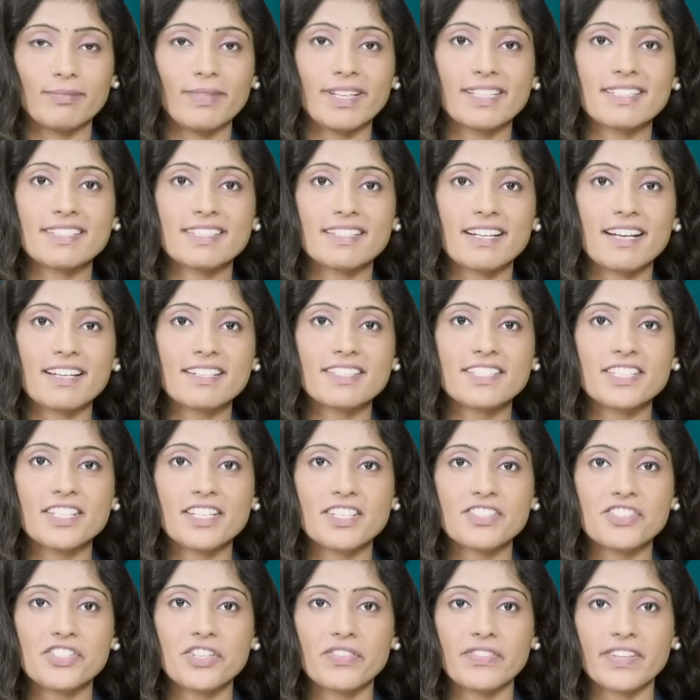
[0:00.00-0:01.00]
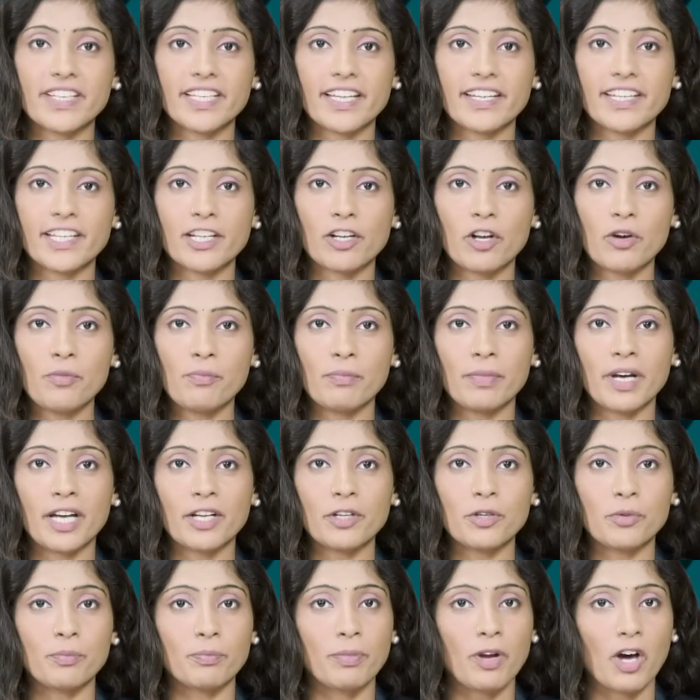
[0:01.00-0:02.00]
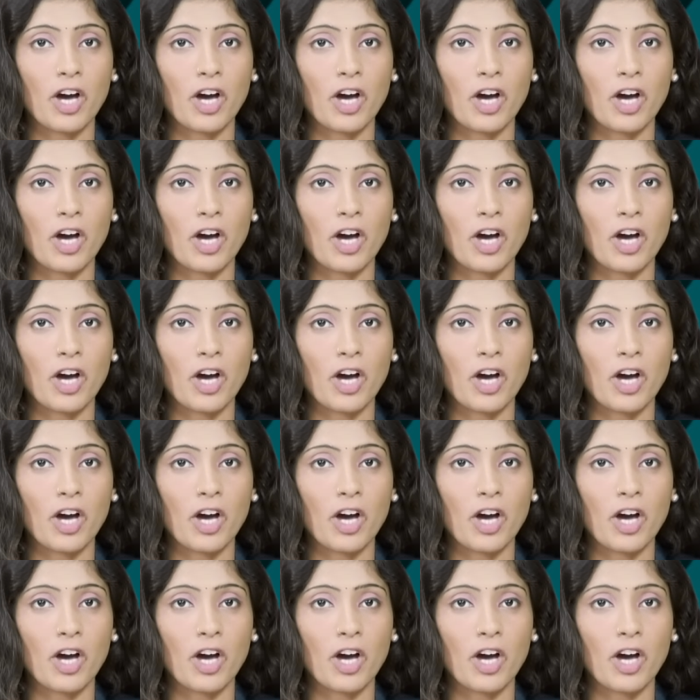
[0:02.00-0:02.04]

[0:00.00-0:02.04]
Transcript: మెగాస్టార్ చిరంజీవి కెరీరో మరో